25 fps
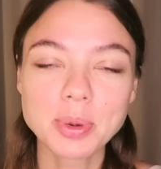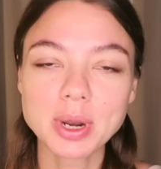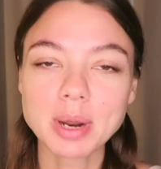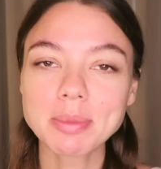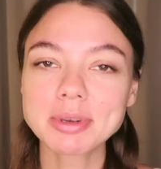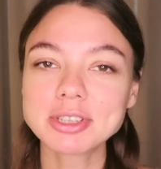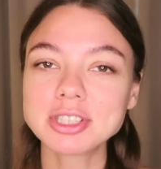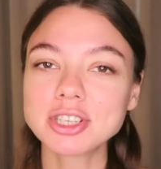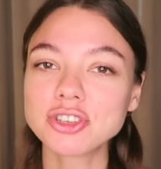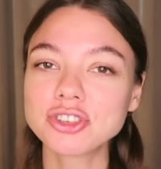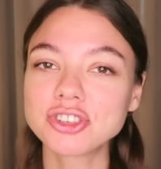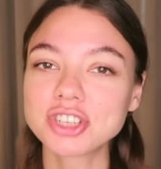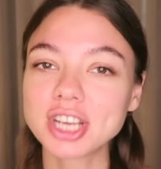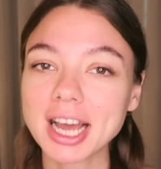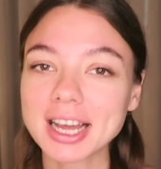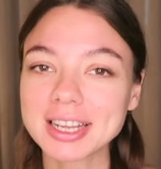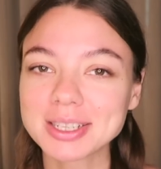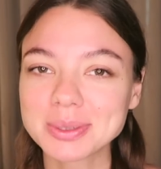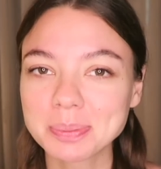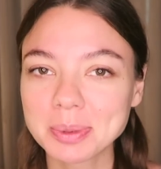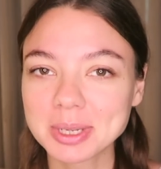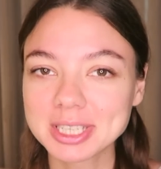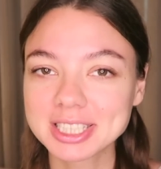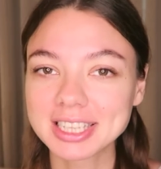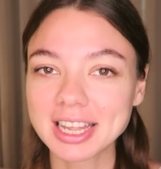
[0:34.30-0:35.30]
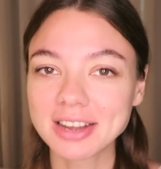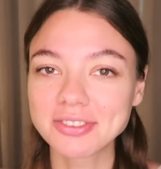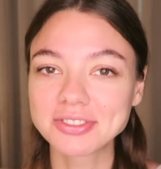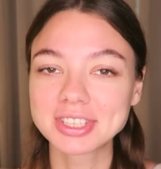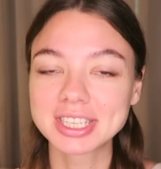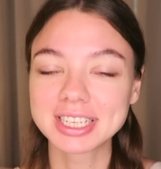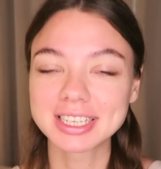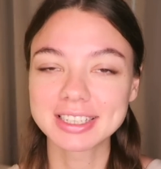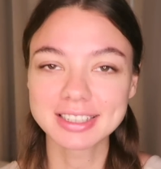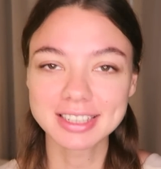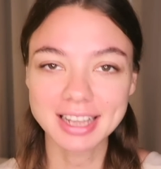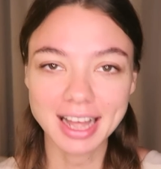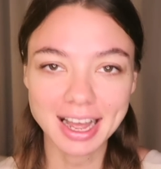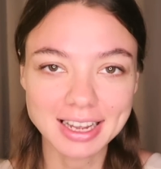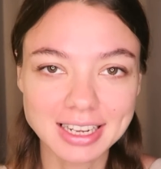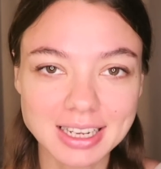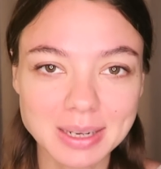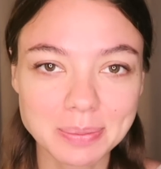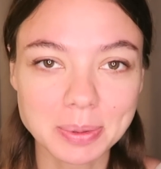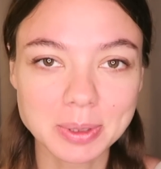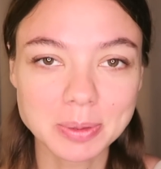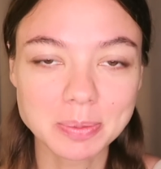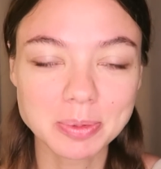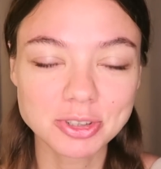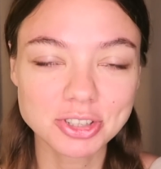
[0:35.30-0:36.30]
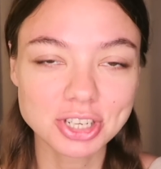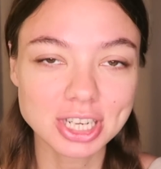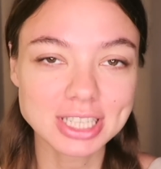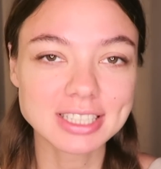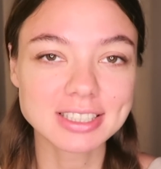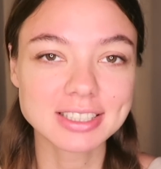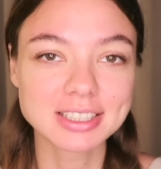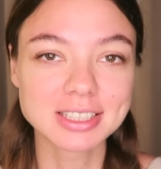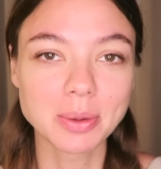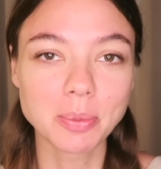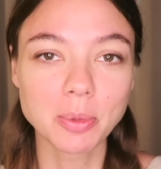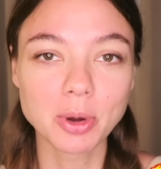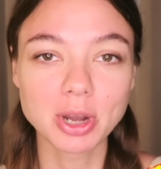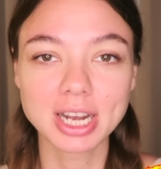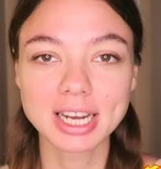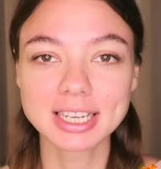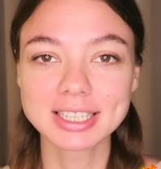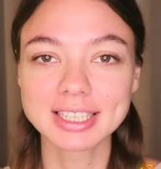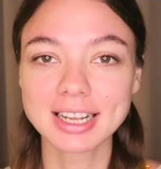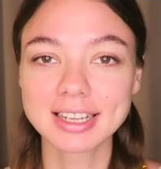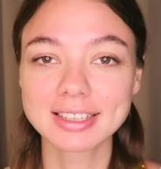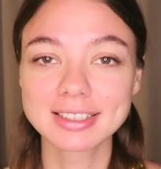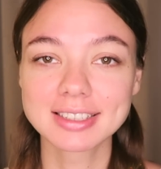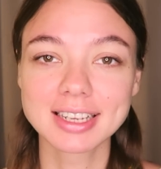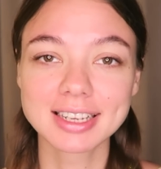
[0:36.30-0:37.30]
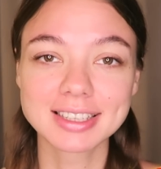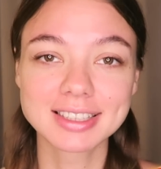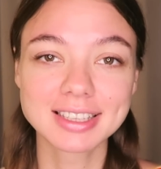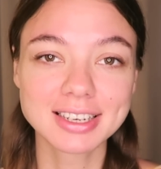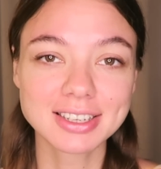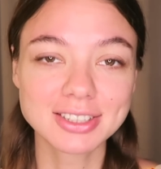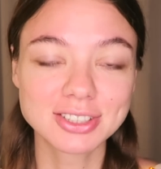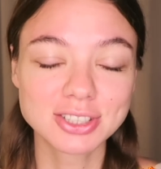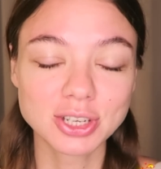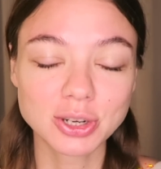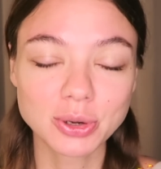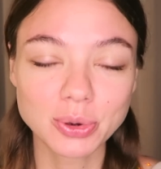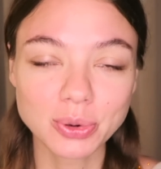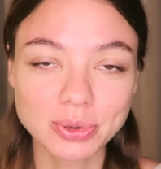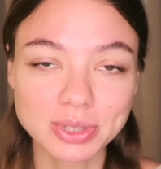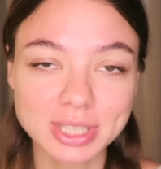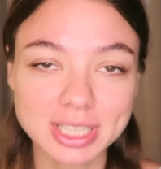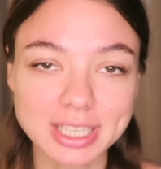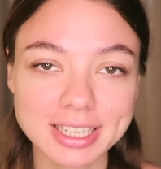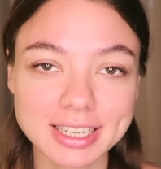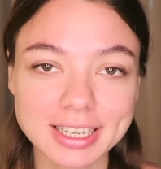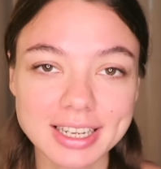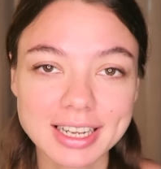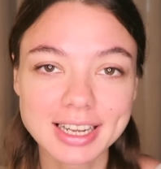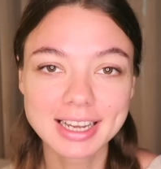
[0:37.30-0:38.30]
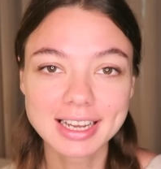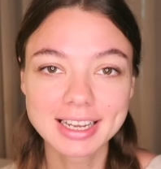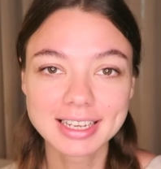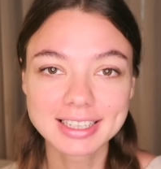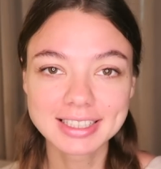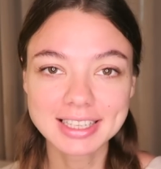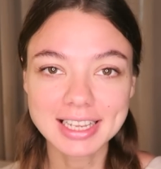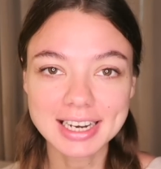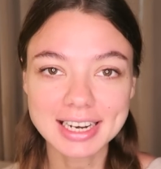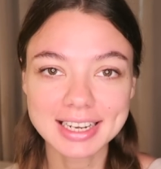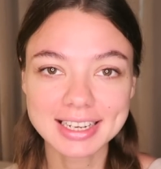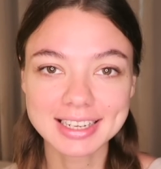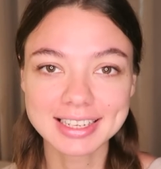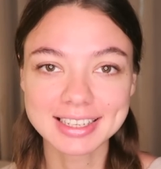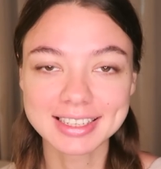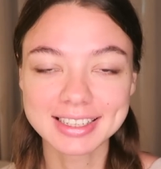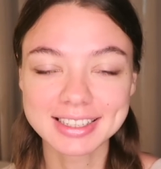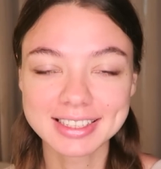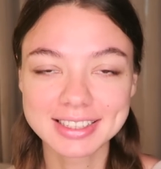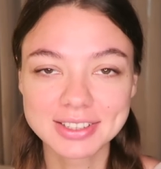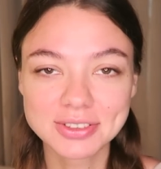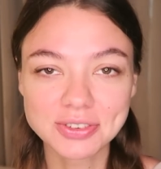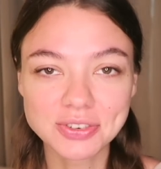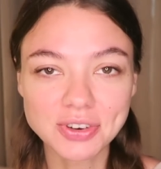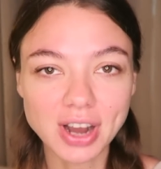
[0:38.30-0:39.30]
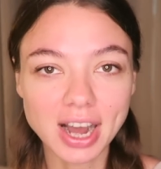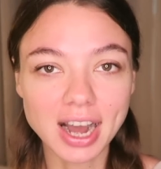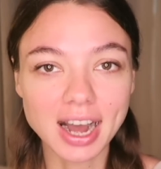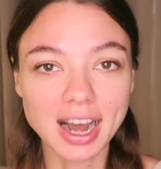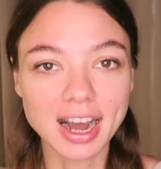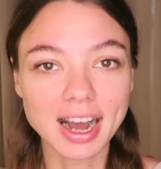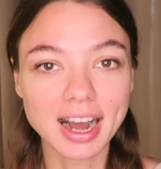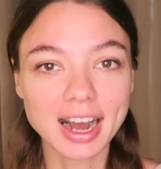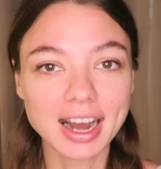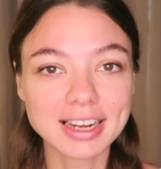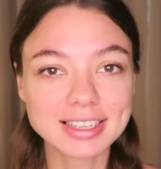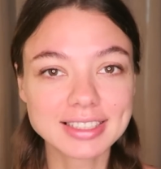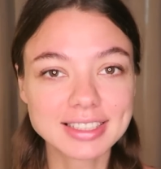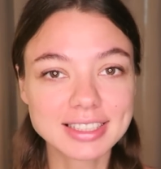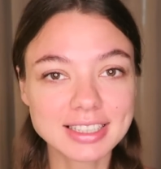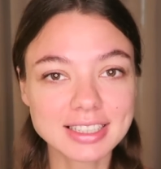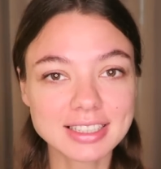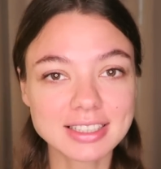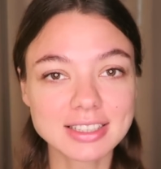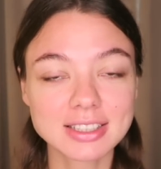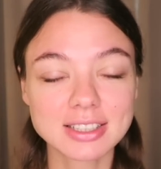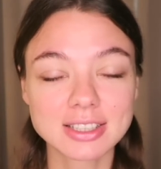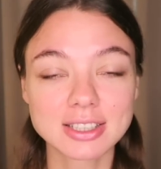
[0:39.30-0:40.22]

прямо сейчас поставьте лайк и подпишитесь на мой канал за 3 секунды. 3, 2, 1,